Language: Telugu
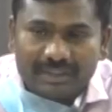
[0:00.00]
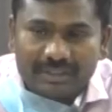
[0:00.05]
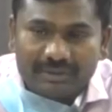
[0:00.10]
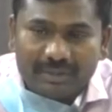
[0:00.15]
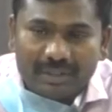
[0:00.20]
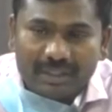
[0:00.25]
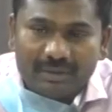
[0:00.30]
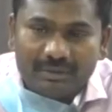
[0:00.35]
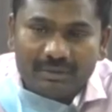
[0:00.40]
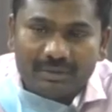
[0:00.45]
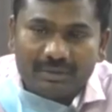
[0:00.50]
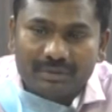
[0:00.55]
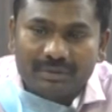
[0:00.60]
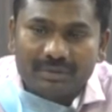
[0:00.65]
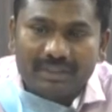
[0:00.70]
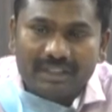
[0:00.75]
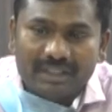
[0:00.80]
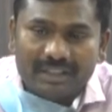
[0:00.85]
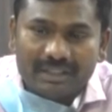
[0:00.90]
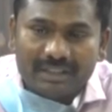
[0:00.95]
అందుకే
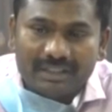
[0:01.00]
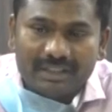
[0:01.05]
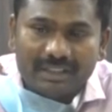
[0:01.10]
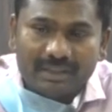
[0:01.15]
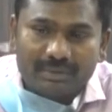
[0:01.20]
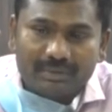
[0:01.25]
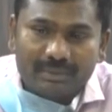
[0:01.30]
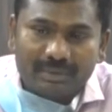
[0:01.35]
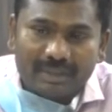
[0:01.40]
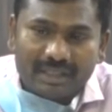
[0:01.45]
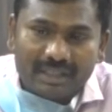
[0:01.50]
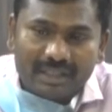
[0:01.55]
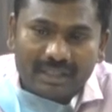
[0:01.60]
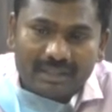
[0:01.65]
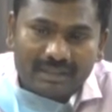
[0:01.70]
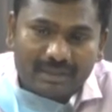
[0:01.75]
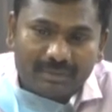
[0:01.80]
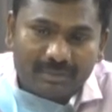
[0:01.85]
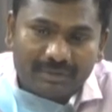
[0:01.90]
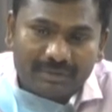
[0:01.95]
గతంలో ఎవ్వరూ
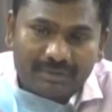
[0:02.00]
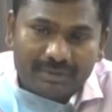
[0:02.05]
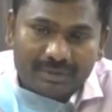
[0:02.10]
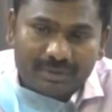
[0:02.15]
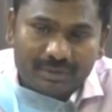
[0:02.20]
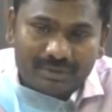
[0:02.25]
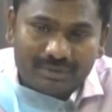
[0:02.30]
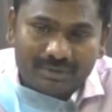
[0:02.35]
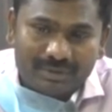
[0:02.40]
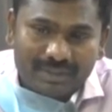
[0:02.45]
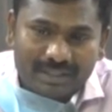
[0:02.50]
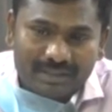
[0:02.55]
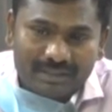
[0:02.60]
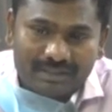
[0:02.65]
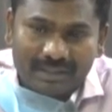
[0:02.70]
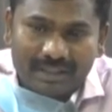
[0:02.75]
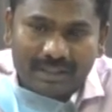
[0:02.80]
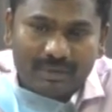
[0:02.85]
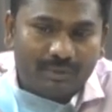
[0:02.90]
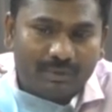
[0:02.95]
చేయని విధంగా
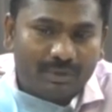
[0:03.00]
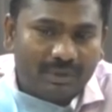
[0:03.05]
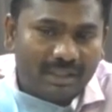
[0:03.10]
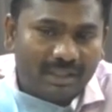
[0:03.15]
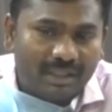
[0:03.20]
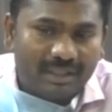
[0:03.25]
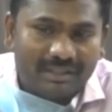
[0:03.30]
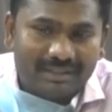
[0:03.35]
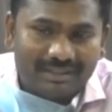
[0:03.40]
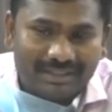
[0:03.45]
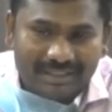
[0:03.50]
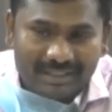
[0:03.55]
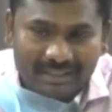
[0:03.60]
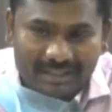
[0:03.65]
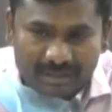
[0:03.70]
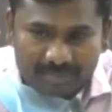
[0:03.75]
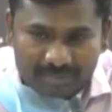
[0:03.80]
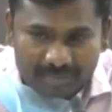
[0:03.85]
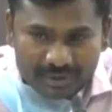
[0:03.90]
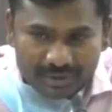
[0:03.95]
వినూత్న కార్యక్రమాలతో
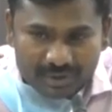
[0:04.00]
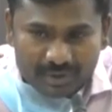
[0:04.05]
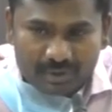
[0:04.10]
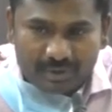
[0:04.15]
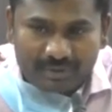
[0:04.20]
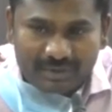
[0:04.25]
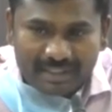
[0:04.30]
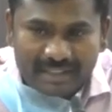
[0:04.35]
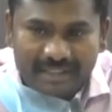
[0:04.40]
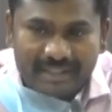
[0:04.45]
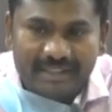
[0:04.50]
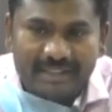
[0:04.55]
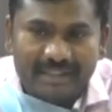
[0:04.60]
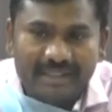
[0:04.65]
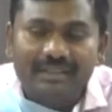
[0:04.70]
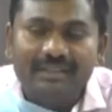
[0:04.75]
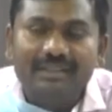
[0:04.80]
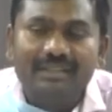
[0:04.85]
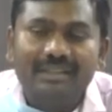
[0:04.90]
ముందుకు వెళుతున్నారు